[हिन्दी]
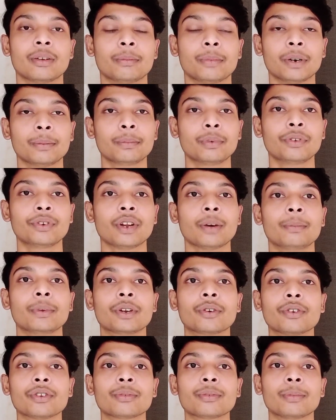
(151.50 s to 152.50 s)
करना मत भूलना
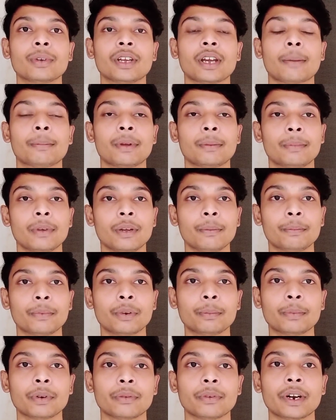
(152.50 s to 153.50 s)
बिकॉज मैं यहाँ पे
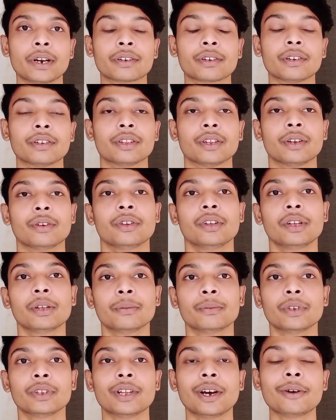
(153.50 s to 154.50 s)
पेम्पर प्रोवाइड करता हूँ
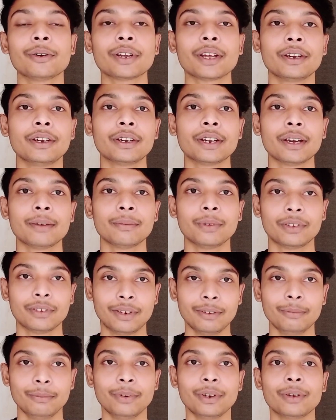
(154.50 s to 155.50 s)
विदाउट एनी टाइम
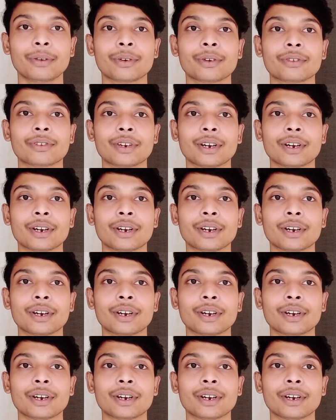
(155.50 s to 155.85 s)
वेस्टिंग वीडियो को